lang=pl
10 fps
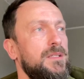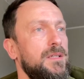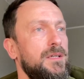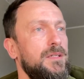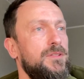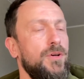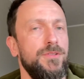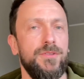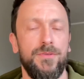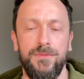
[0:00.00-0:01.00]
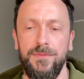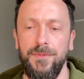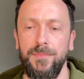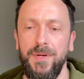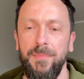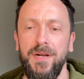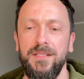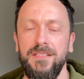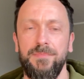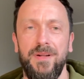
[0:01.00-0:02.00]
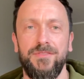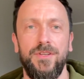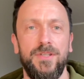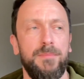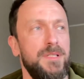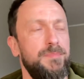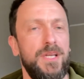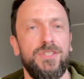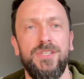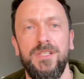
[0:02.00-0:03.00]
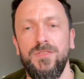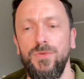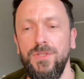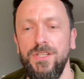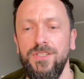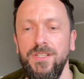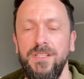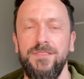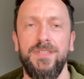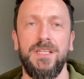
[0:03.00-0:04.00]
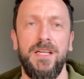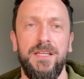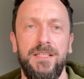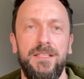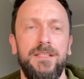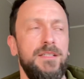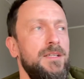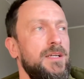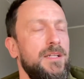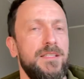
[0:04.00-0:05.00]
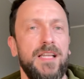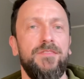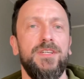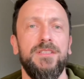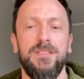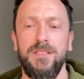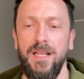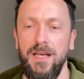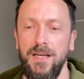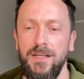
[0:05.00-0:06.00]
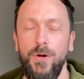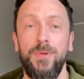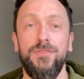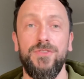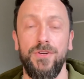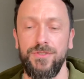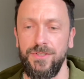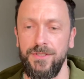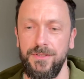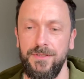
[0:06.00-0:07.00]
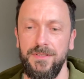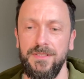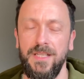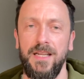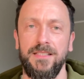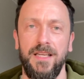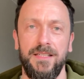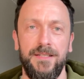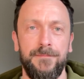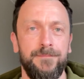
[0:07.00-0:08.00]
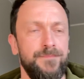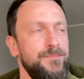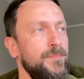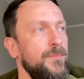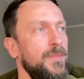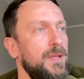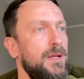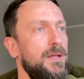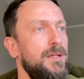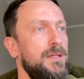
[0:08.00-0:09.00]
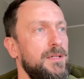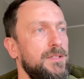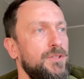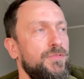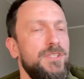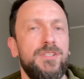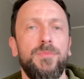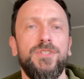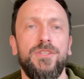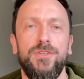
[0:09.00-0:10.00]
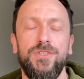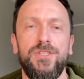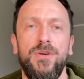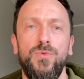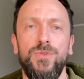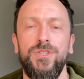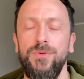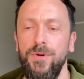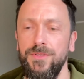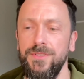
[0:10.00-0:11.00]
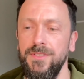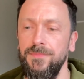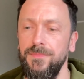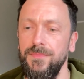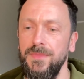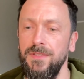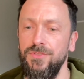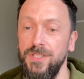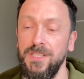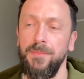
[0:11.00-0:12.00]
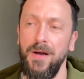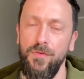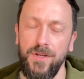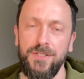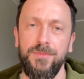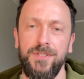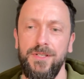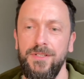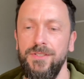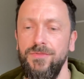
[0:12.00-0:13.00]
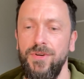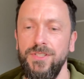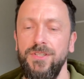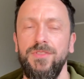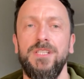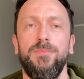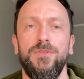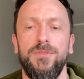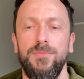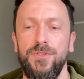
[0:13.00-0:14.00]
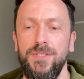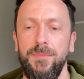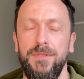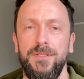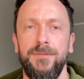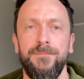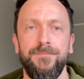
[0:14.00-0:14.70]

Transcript: Y, to są preparaty sprawdzone, bezpieczne, skuteczne niezwykle i nawet dla kobiet w ciąży y, zalecane. Y, no więc to by się troszeczkę kłóciło z tym wszystkim, a uważam, że, że właśnie w ten sposób można by,